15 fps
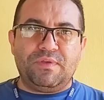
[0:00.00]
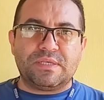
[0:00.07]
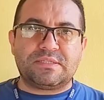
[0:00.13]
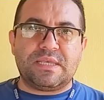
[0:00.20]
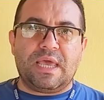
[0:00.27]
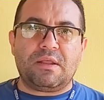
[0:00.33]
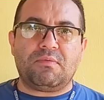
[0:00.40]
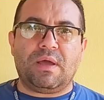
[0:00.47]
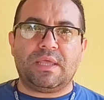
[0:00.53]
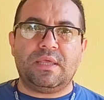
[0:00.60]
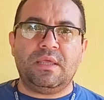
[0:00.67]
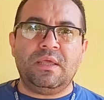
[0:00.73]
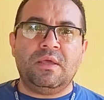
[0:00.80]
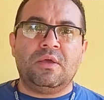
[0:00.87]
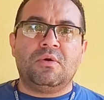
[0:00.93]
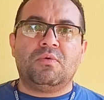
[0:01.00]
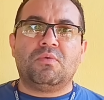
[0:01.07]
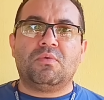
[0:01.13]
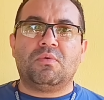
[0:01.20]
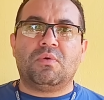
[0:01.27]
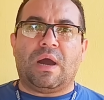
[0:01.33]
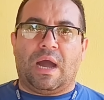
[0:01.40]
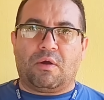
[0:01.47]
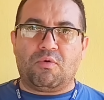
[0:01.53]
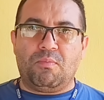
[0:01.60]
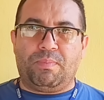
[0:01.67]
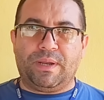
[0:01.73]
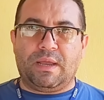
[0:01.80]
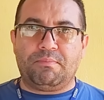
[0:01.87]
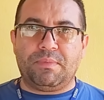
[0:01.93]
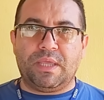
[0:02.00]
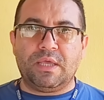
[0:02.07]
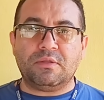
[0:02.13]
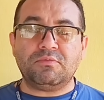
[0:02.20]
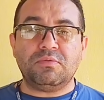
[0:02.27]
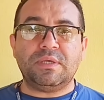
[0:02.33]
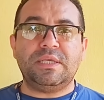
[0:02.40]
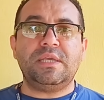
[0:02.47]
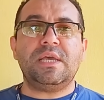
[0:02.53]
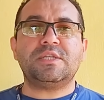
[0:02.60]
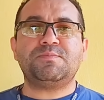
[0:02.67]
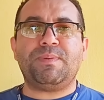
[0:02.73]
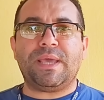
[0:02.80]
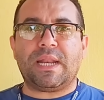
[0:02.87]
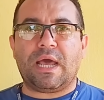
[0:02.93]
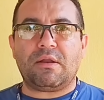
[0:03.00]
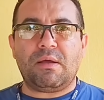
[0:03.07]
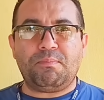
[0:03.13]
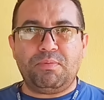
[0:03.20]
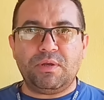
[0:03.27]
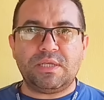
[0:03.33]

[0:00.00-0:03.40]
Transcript: fizeram aí o acompanhamento e esperaram a